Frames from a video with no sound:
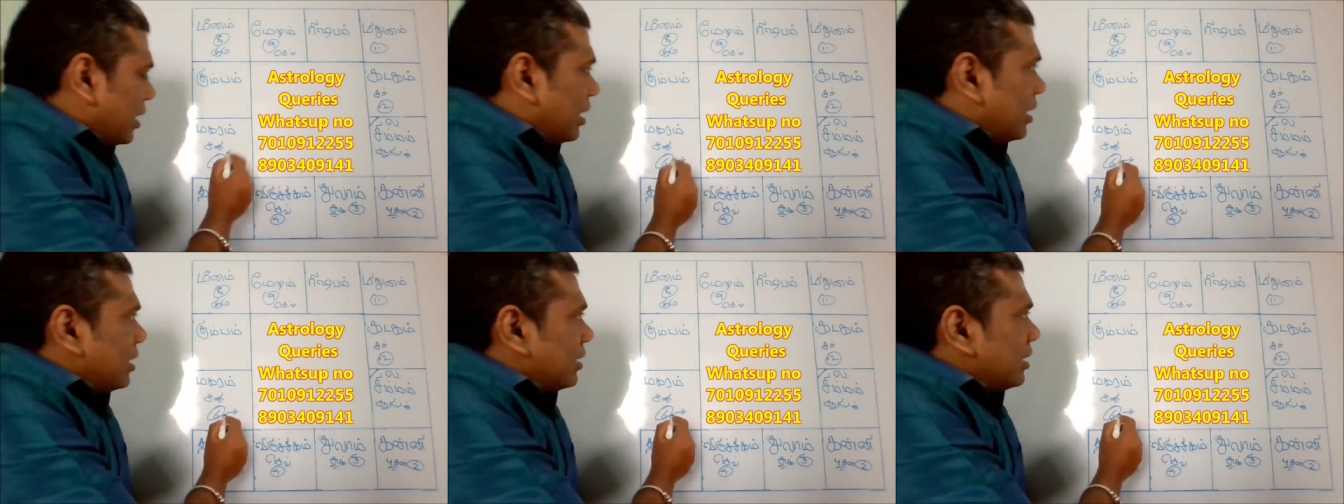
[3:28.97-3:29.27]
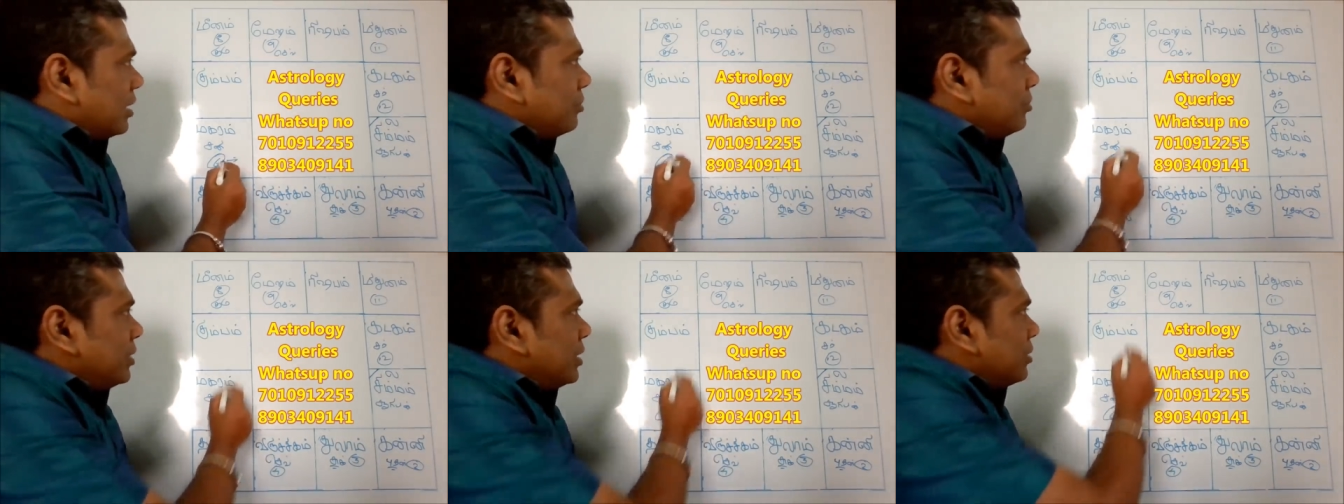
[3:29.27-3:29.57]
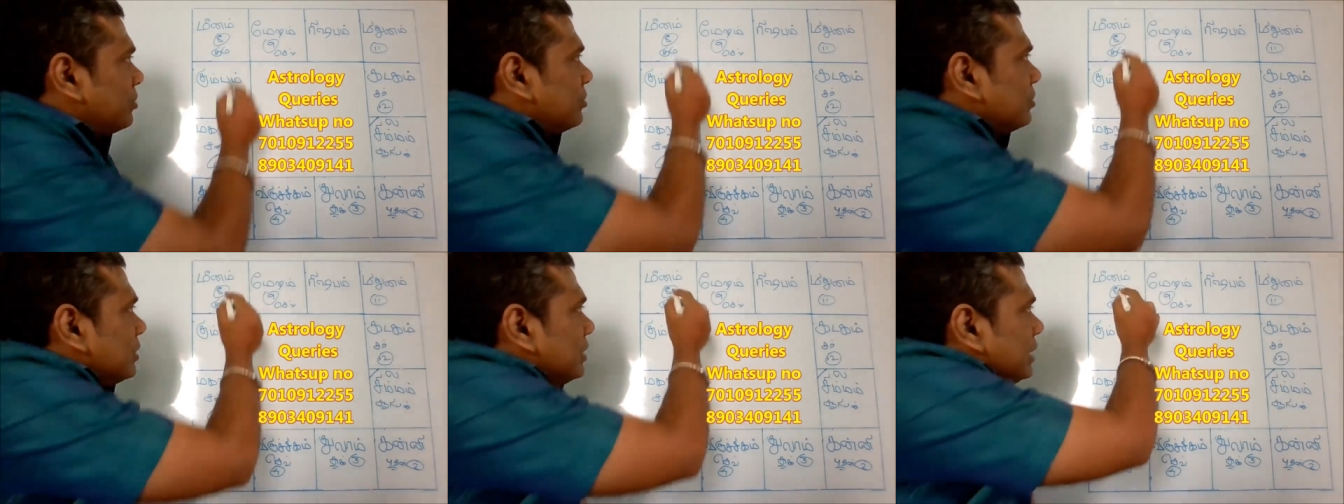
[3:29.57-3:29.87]
ஆறாம்
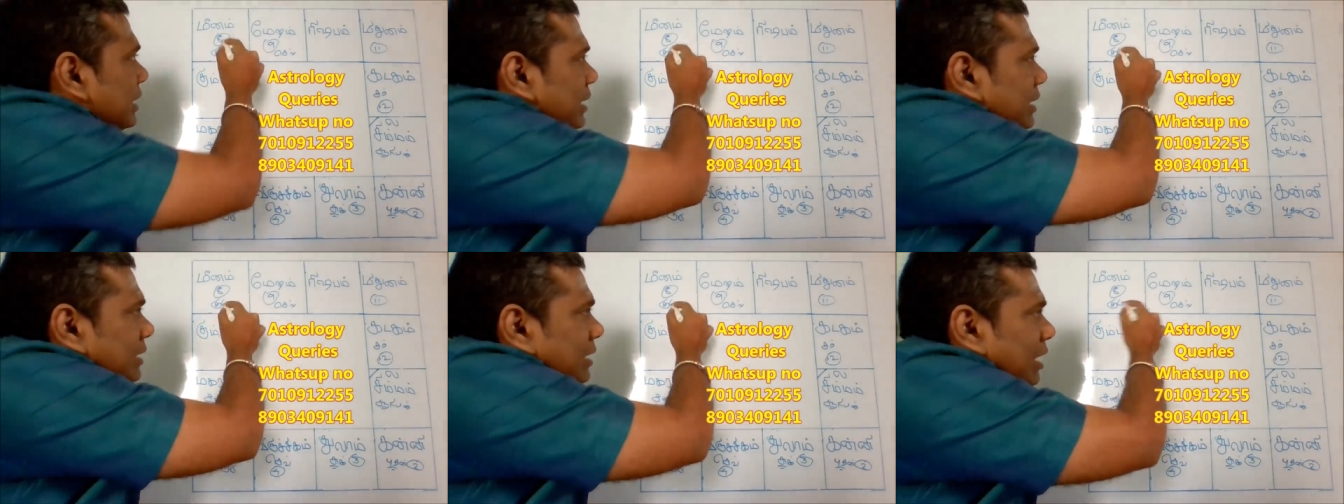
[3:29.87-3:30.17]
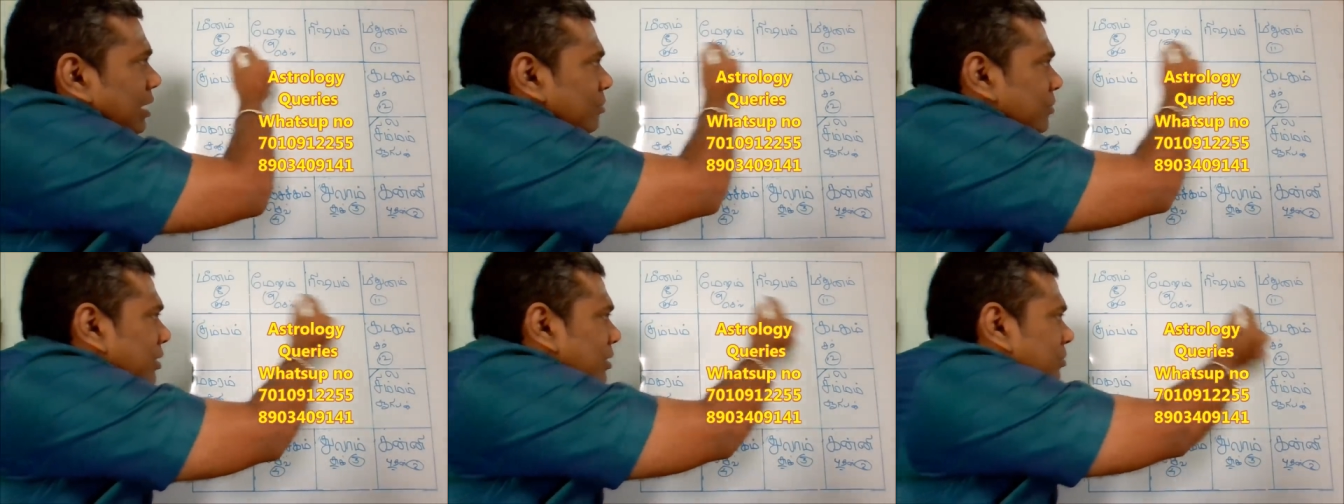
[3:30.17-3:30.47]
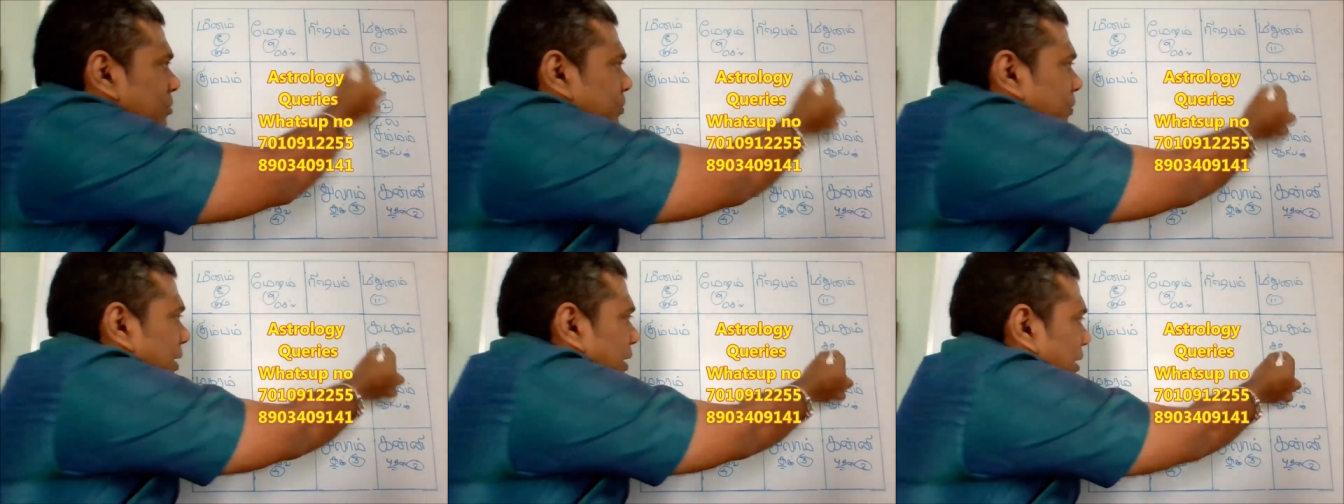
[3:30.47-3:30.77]
இடம் எட்டாம்
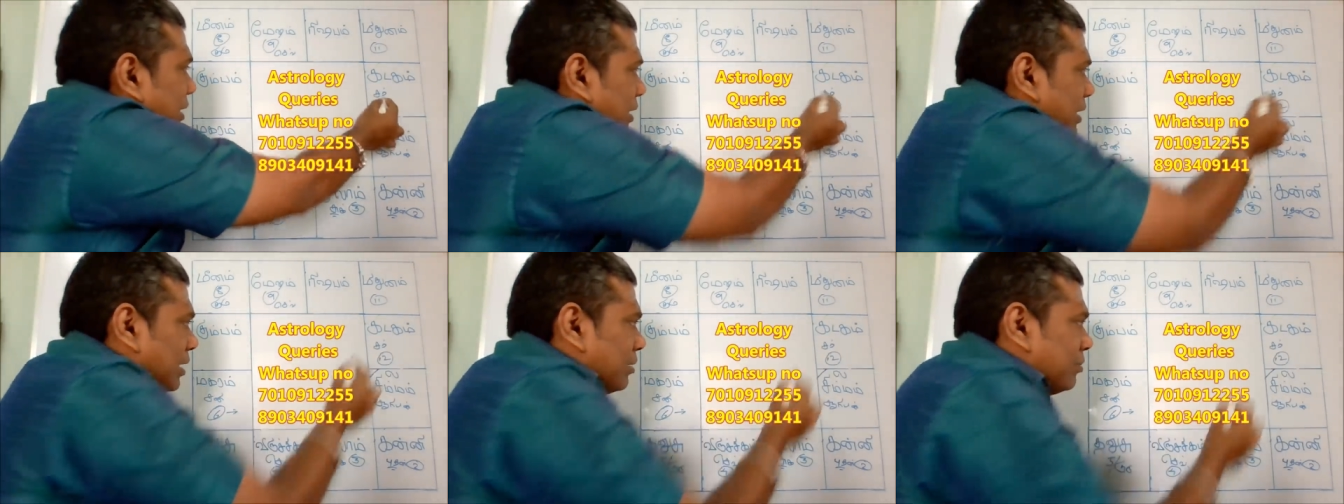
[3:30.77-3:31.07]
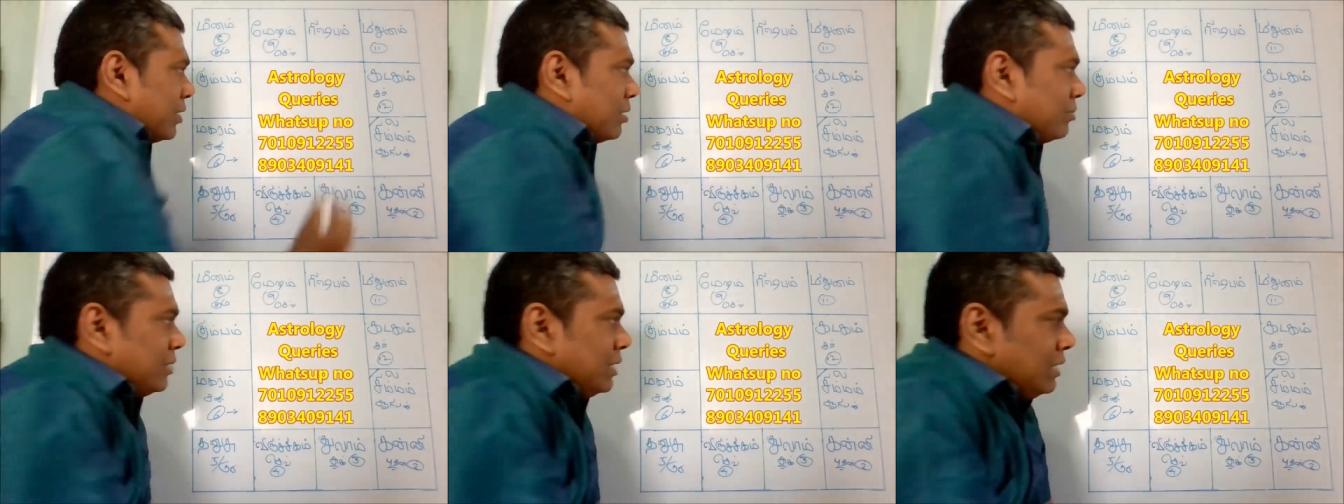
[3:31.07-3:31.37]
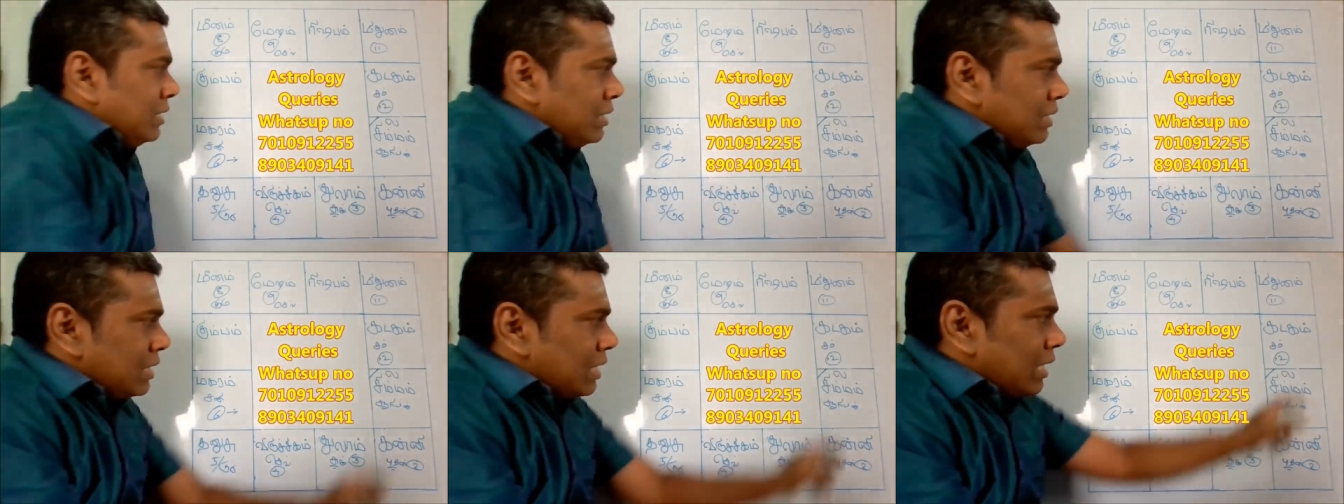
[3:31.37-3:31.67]
இடம் பன்னிரெண்டாம் இடம்
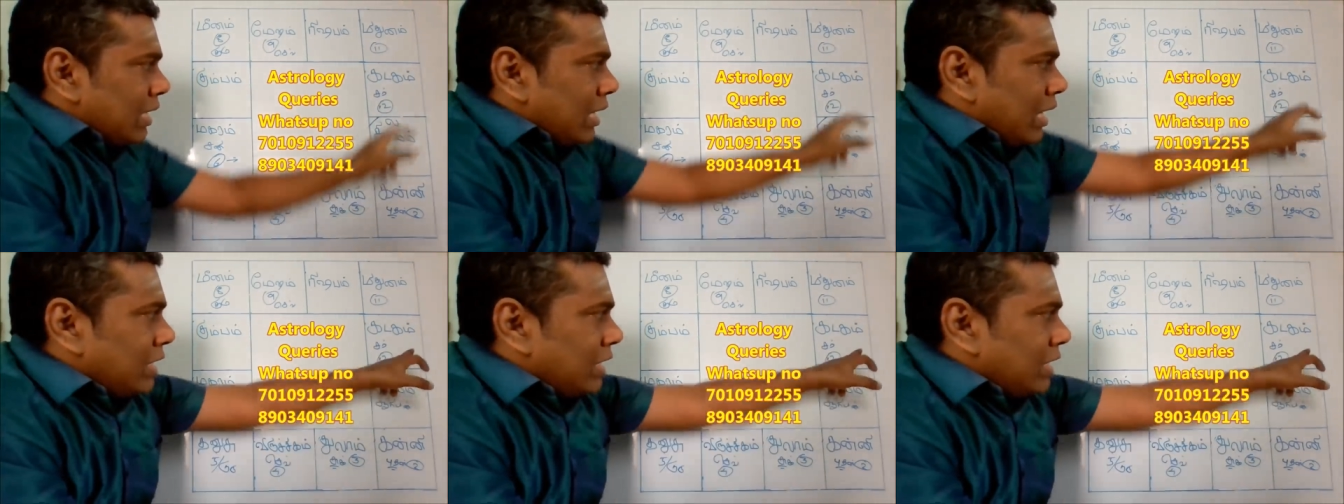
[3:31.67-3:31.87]
இந்த